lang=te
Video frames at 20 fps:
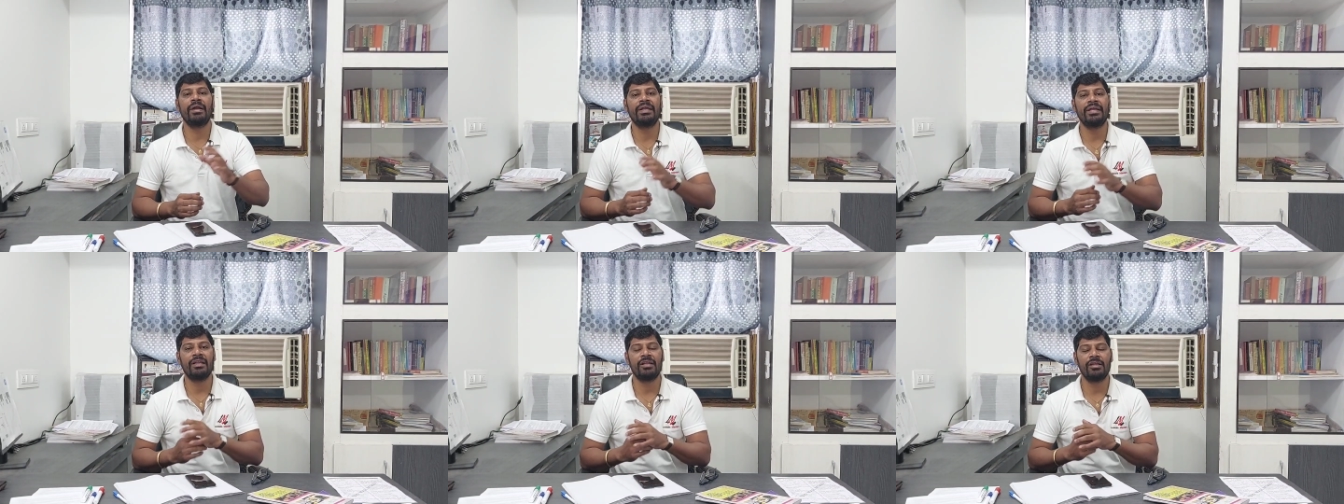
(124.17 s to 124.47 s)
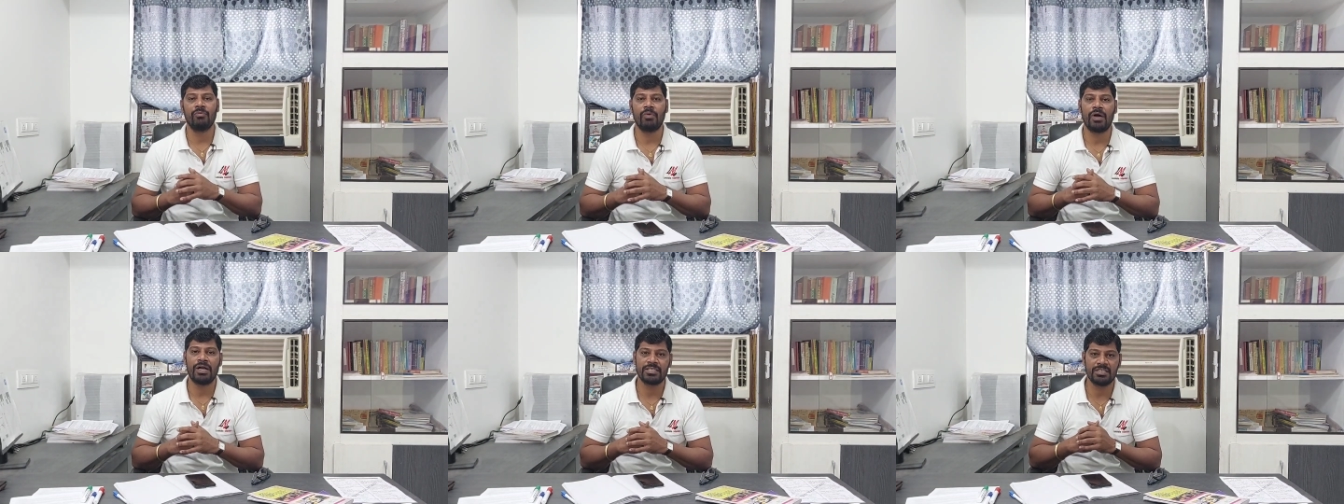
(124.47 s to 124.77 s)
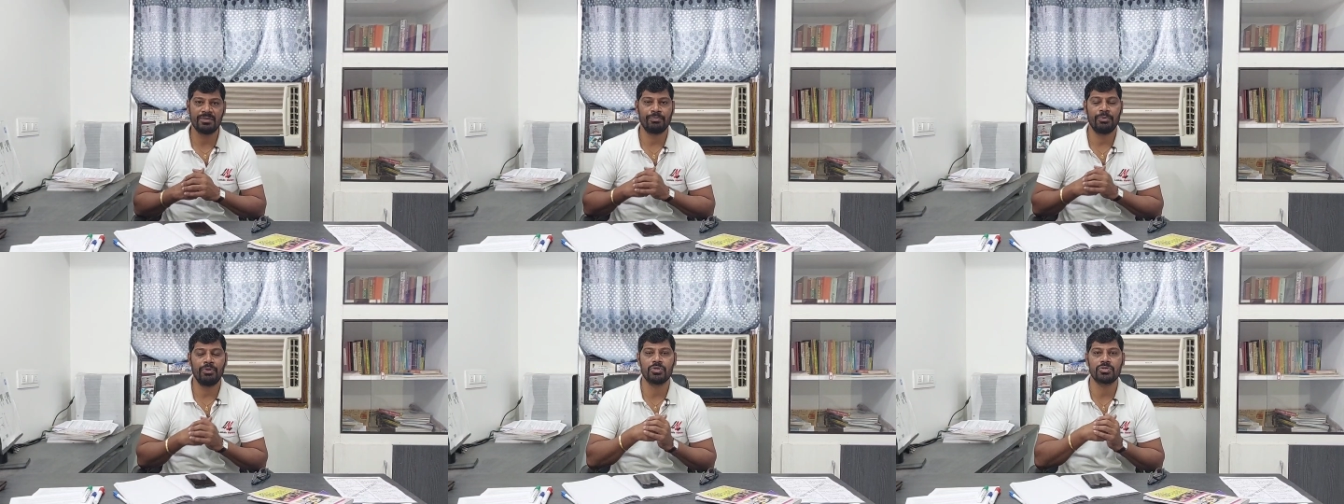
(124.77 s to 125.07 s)
మెటీరియల్
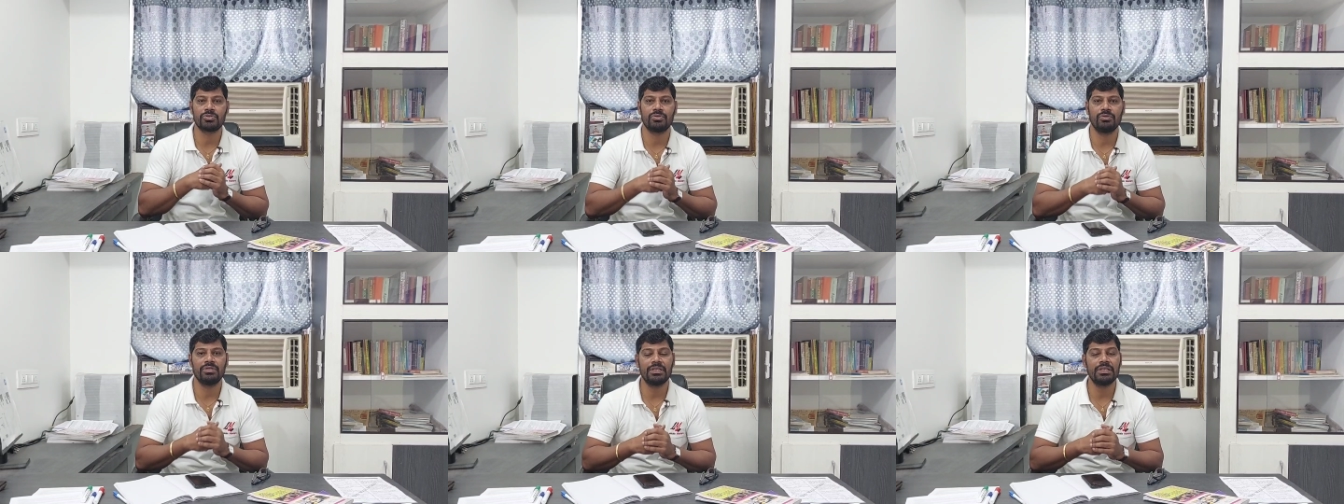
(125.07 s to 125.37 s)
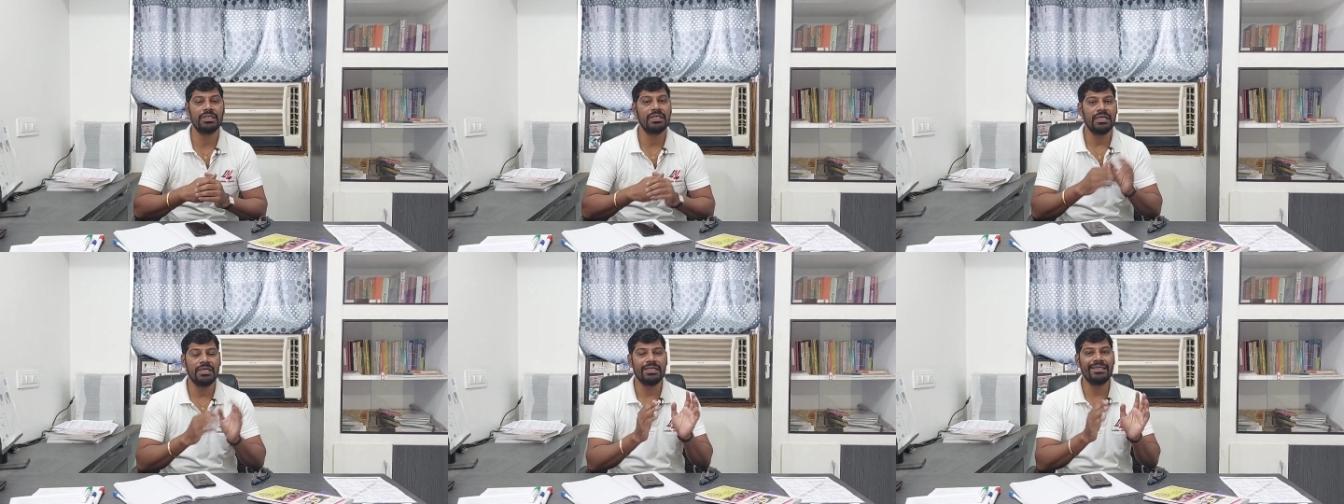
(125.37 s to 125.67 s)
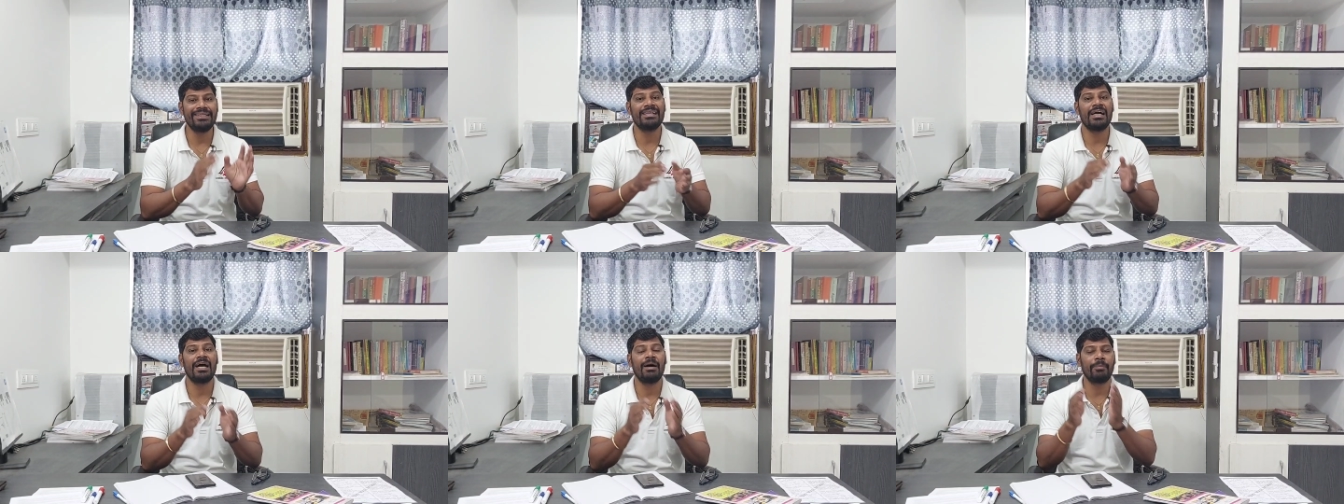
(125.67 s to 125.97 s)
వాట్సాప్లో వస్తుంది
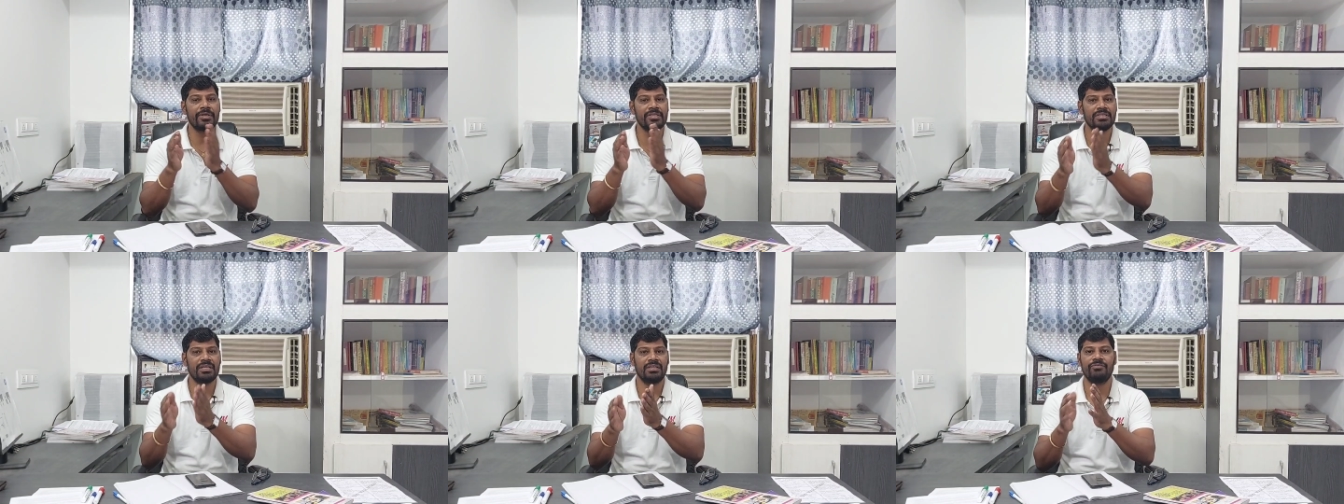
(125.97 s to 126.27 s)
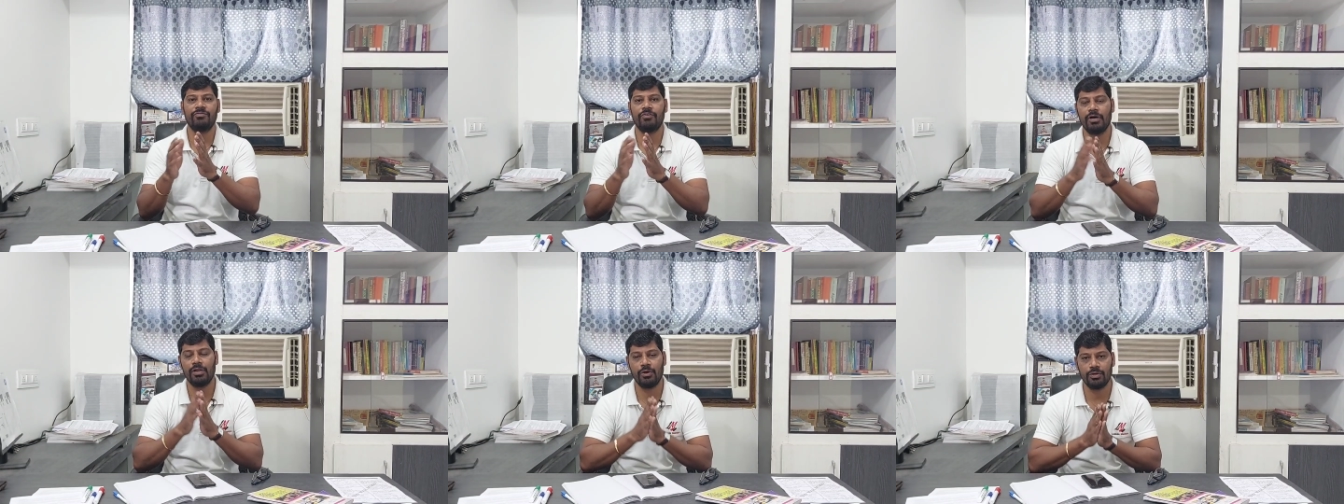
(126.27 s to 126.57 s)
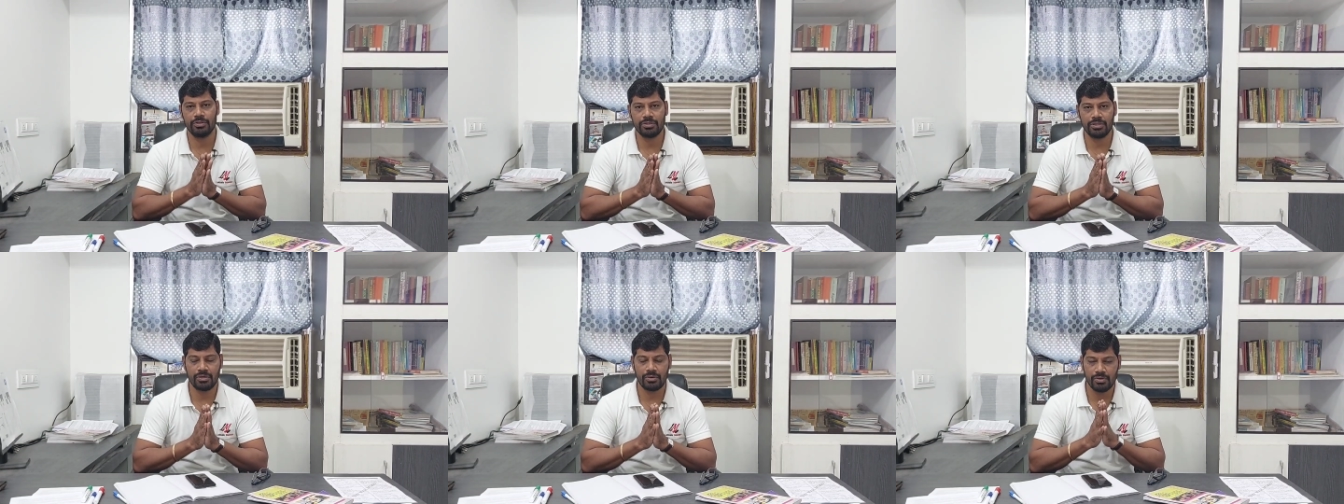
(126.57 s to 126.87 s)
ఇది ఆపేసి అది ఫాలో
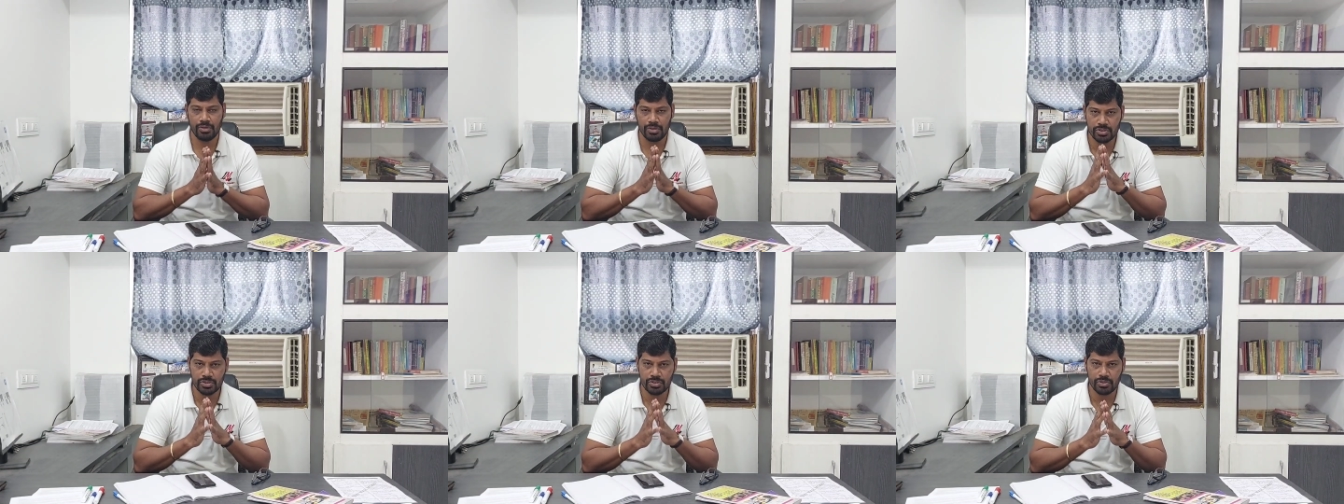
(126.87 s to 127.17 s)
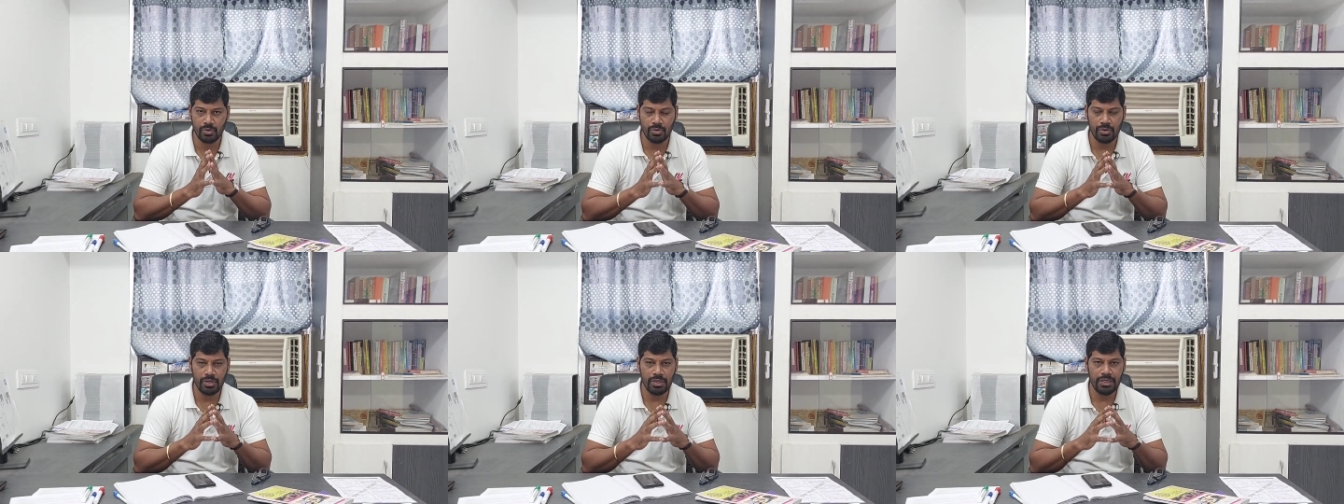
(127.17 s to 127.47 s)
అవుతారు సో